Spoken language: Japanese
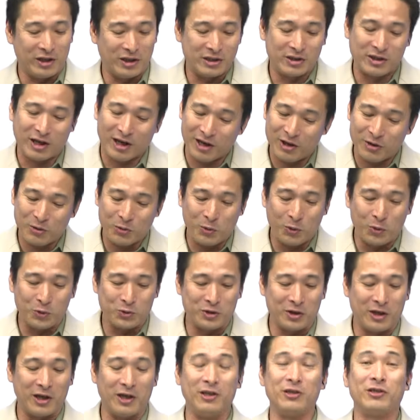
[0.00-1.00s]
ね、最高
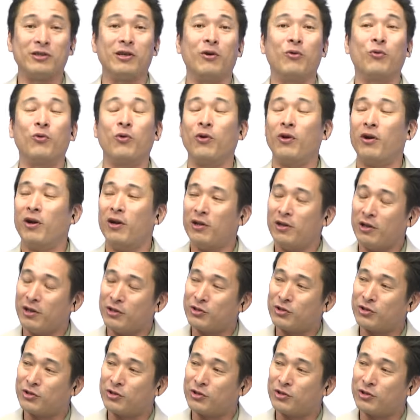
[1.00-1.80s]
じゃないですかこれね。